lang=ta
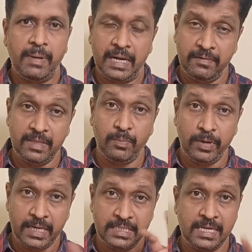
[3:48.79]
பலவித
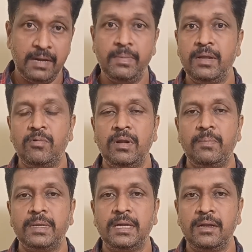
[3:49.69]
முயற்சிகள்
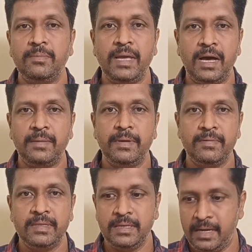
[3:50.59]
மேற்கொள்ளப்பட்டாலும் யாருமே
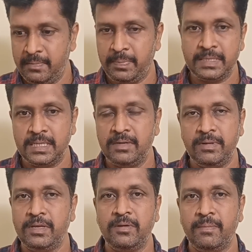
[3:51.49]
வந்து அட் ப்ரெசன்ட்
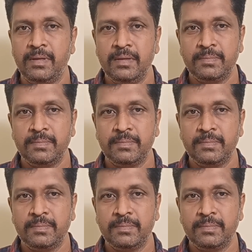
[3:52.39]
வரைக்கும்